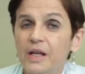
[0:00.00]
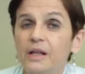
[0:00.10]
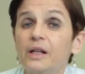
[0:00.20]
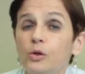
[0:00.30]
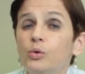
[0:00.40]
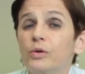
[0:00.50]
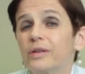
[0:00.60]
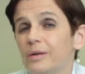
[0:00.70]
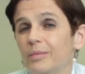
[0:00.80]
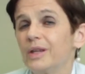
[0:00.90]
Negli
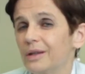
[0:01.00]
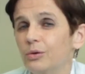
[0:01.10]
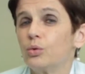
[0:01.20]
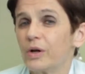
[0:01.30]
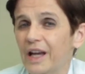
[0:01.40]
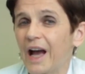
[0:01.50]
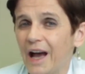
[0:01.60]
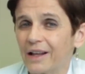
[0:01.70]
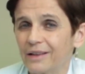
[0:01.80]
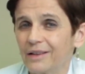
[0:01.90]
ultimi due
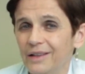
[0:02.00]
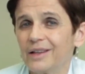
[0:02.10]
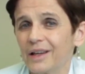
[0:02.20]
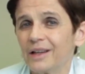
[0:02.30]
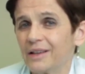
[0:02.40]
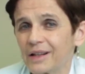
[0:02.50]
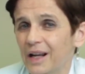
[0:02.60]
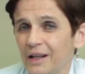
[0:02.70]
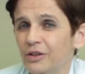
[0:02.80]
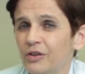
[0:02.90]
anni, e
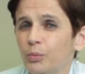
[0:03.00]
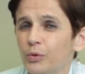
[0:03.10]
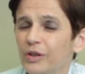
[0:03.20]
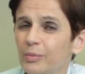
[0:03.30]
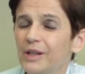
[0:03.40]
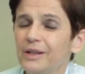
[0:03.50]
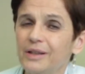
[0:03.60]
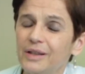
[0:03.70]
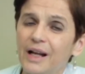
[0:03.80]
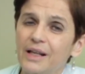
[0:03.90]
direi disponibili in
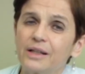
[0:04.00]
Italia